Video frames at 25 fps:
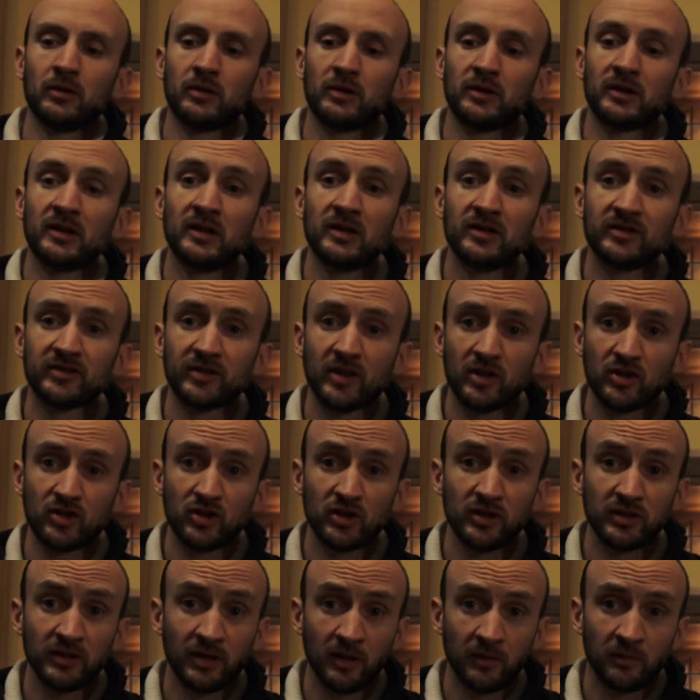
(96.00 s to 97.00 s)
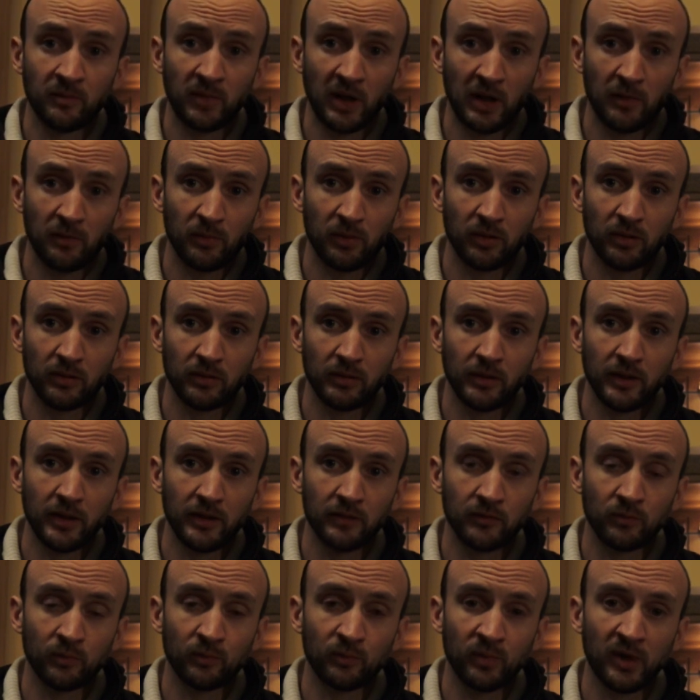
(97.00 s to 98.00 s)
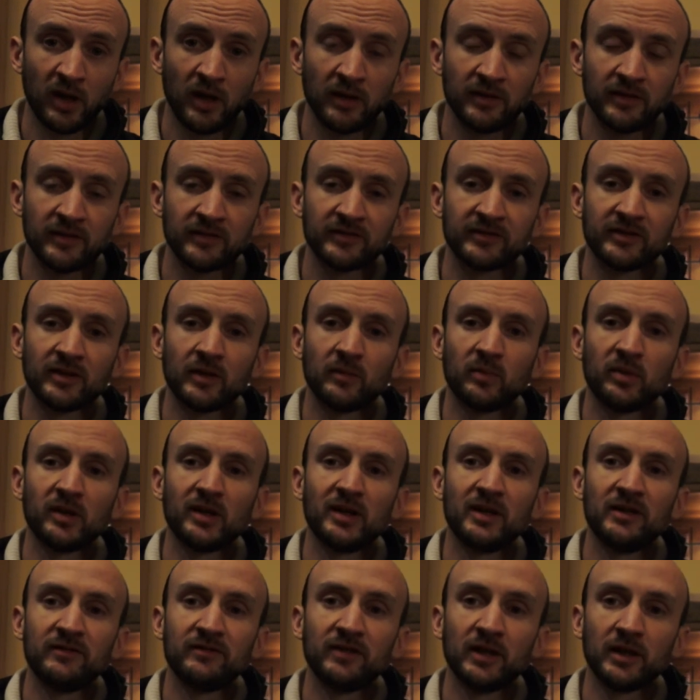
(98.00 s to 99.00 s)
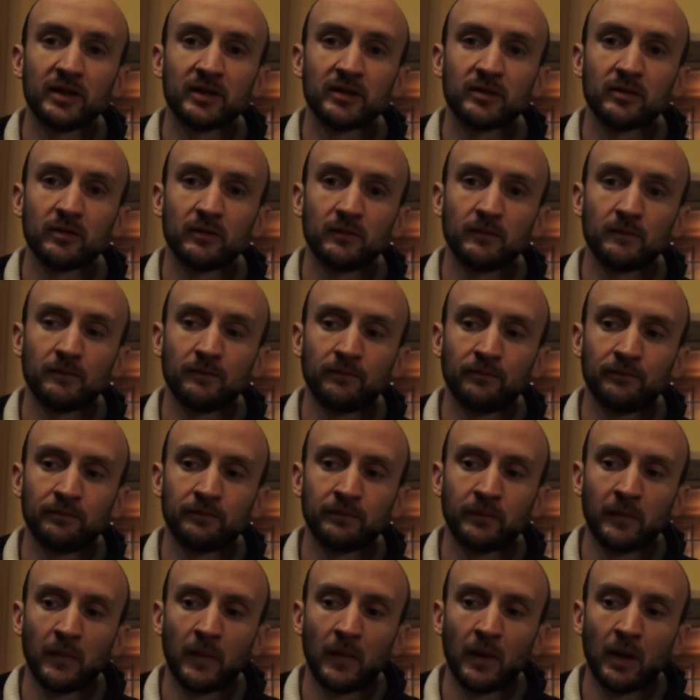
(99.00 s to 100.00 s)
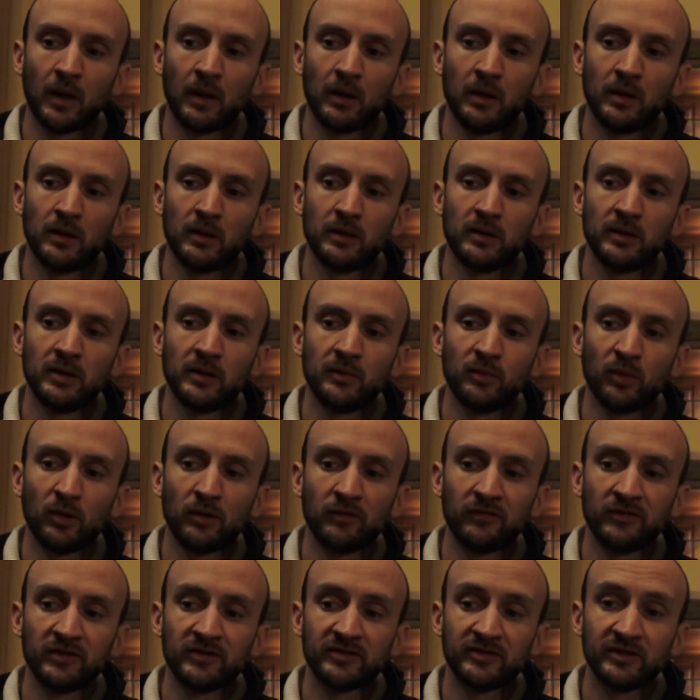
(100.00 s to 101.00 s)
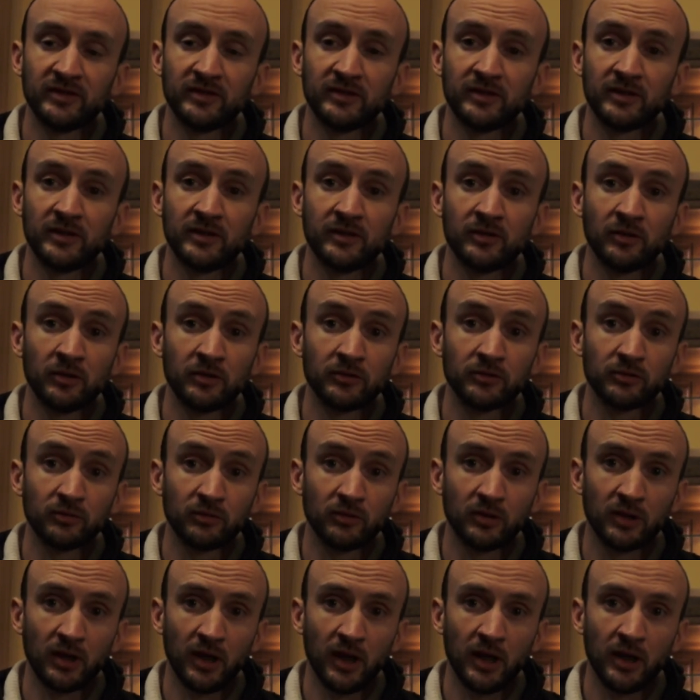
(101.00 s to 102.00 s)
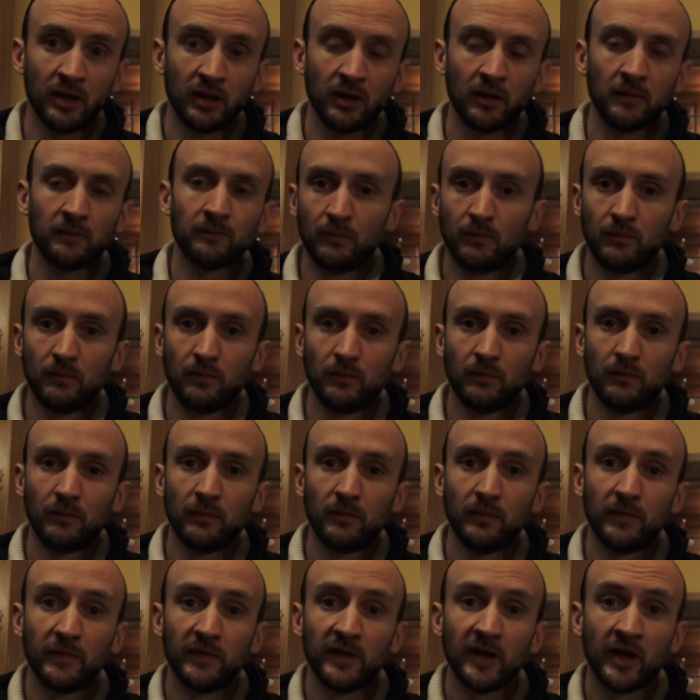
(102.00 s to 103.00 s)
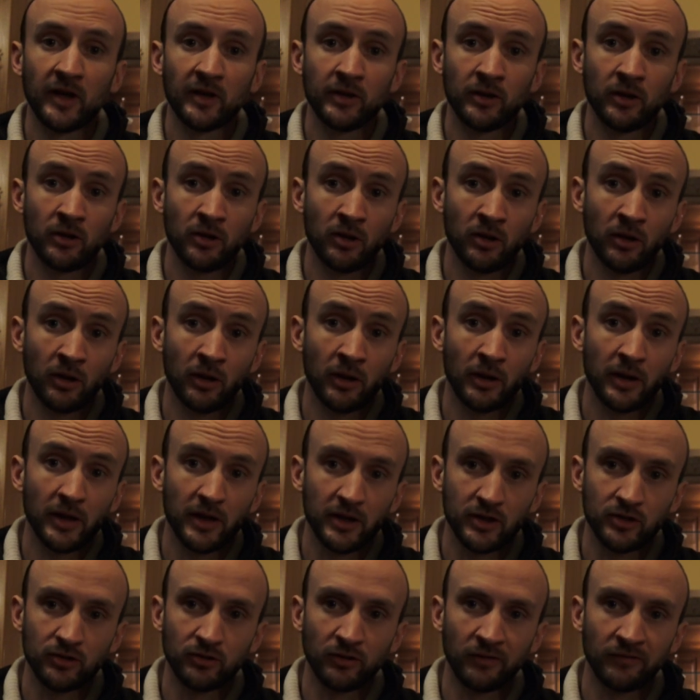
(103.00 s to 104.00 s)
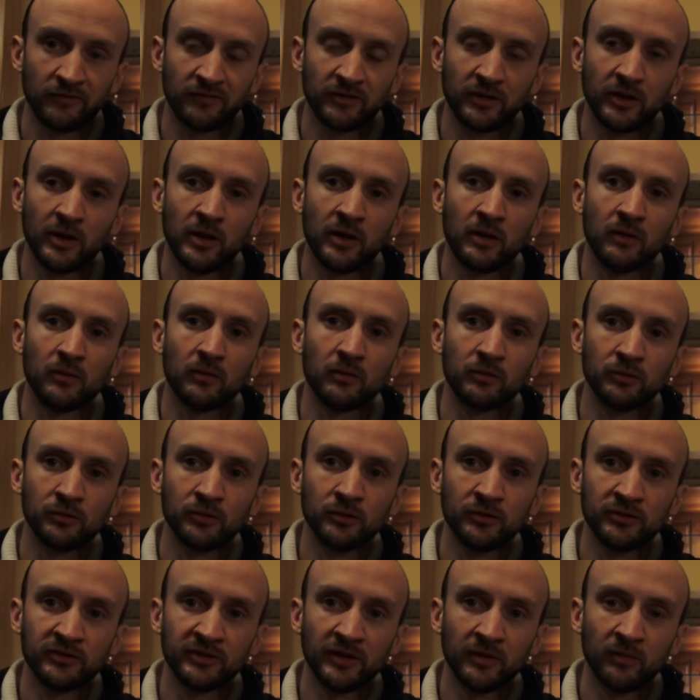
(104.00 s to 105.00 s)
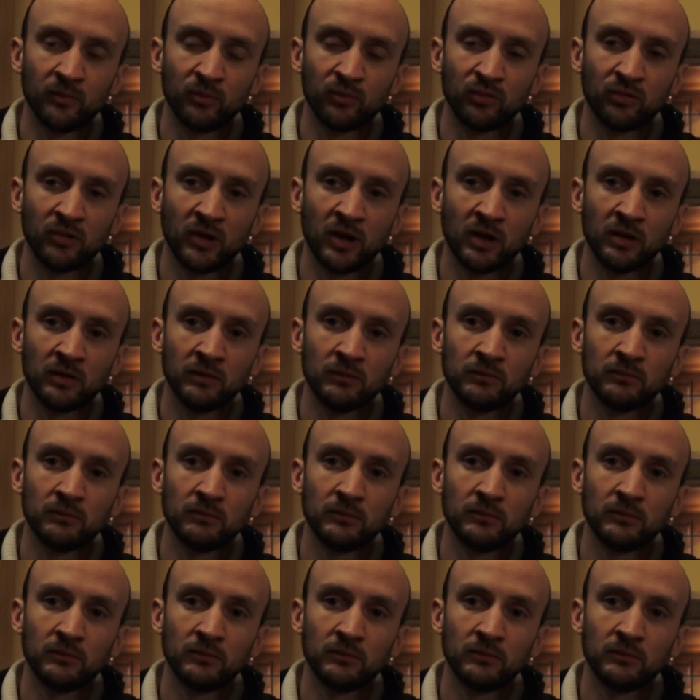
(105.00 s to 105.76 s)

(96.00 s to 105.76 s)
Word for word: qu'il s'agit d'un pape et non pas d'un simple évêque. Les prophéties de Quito sont claires. D'ailleurs, et j'en viens au deuxième point,